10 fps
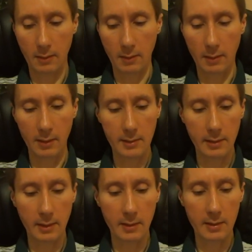
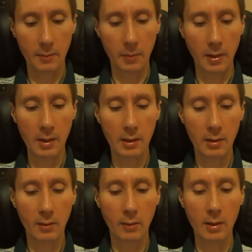Если есть импланты,
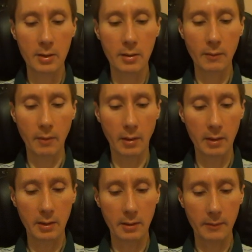то для чего
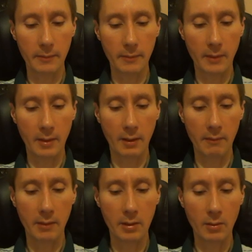они? Я
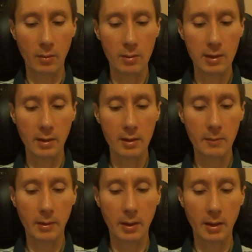видео Руслана
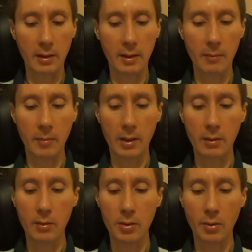смотрел там про
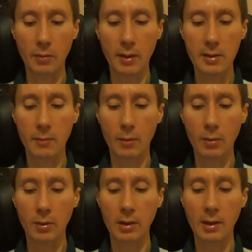то, что у нас
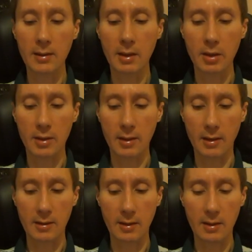могут глаза
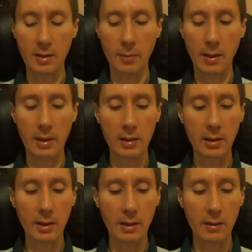чесаться, типа
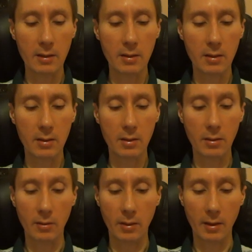аллергии,
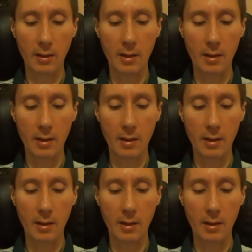что-то.